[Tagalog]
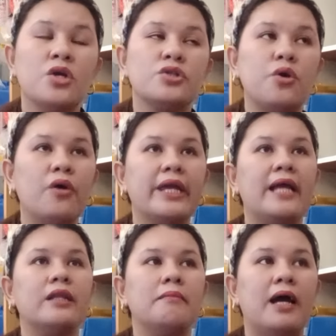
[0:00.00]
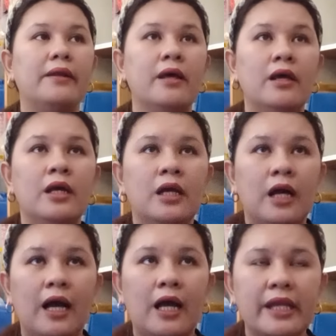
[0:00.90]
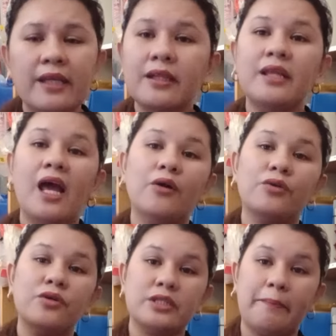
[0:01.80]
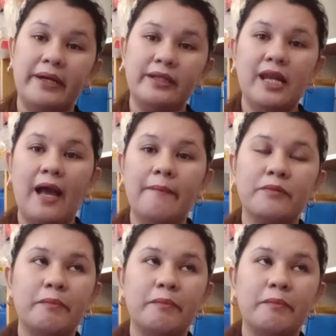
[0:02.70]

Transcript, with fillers: So kaya naman, uh, naiintindihan ko sa part nila